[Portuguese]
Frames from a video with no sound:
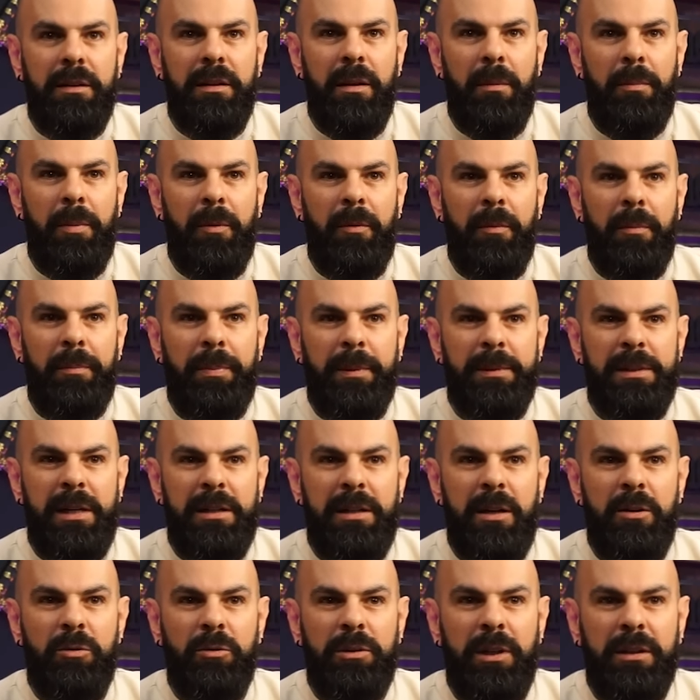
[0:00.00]
por, apesar
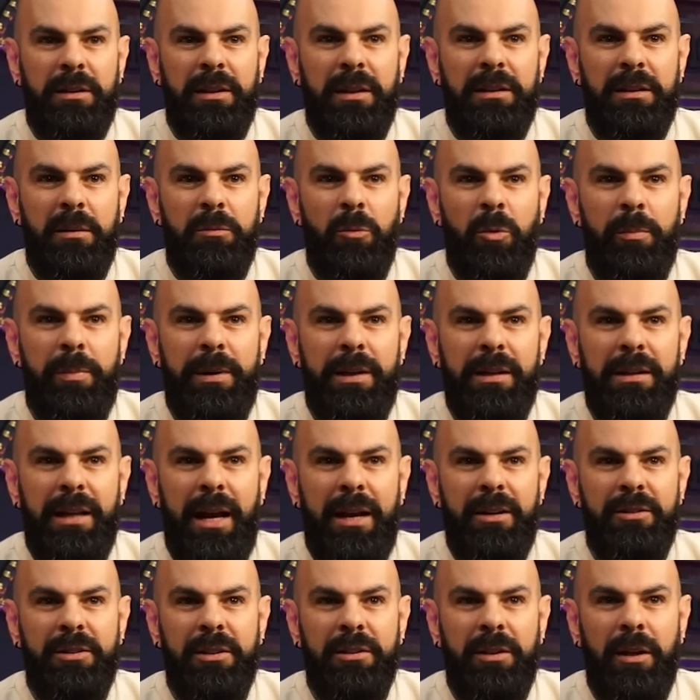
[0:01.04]
dele não ter tanta
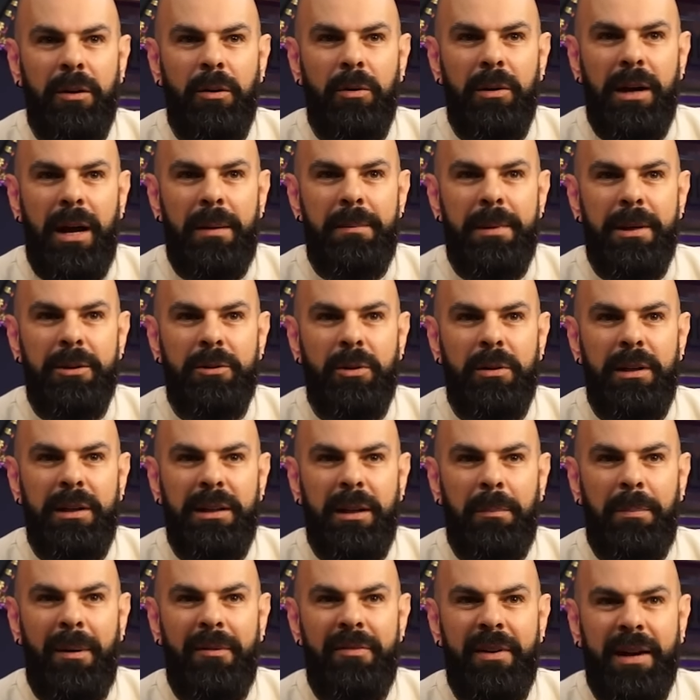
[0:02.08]
mobilidade, tanto alongamento ali, dá
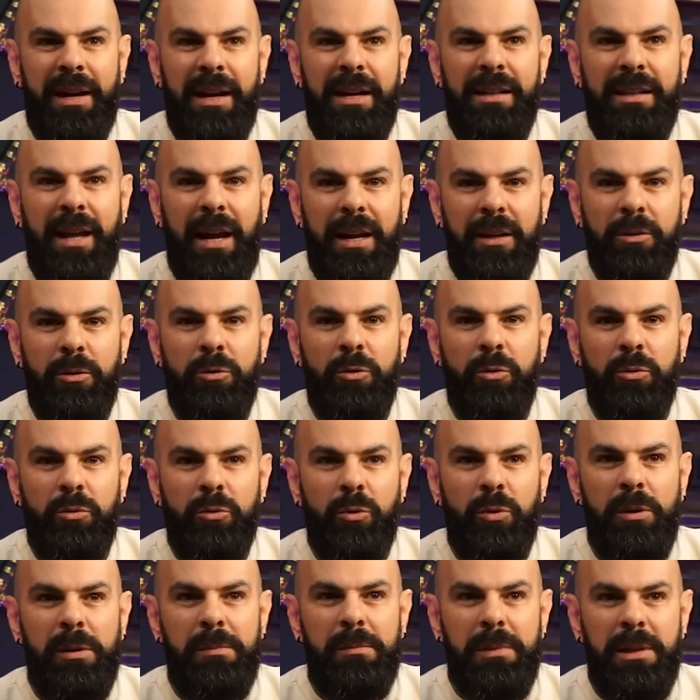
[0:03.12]
pra ver que ele tá indo no, no
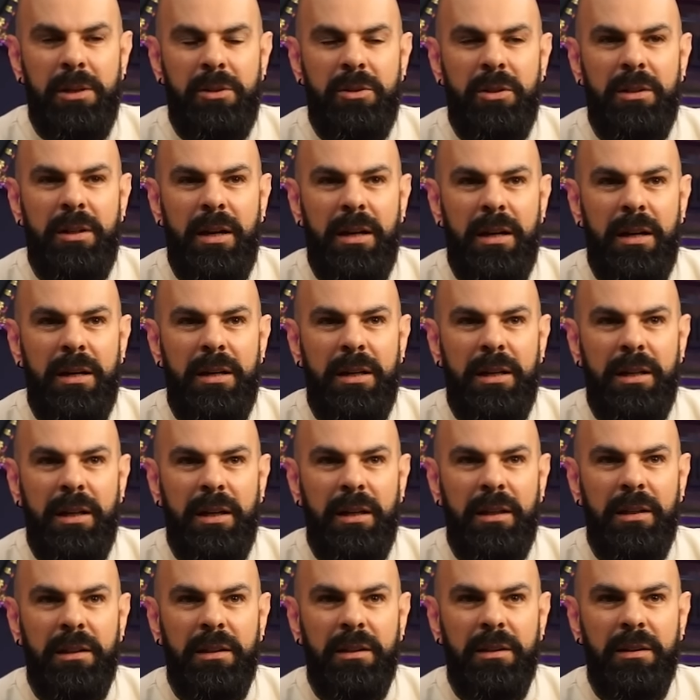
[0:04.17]
limite dele ali, né?
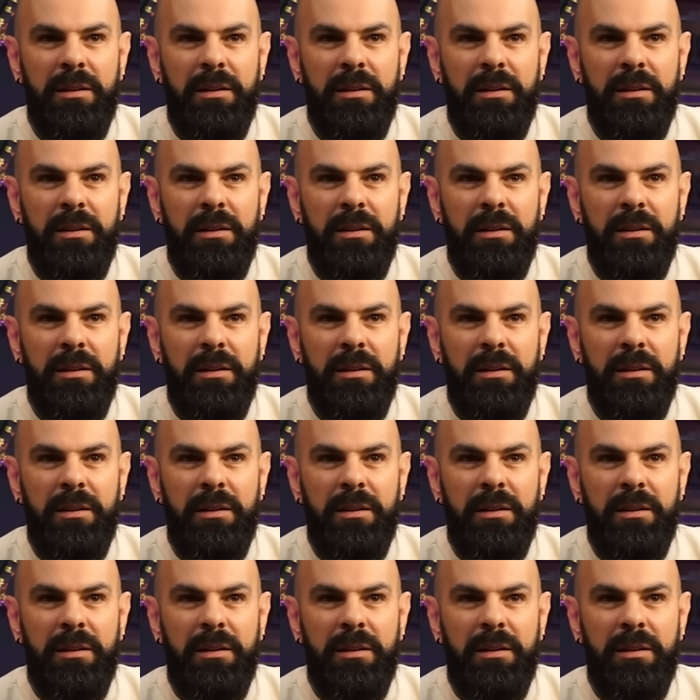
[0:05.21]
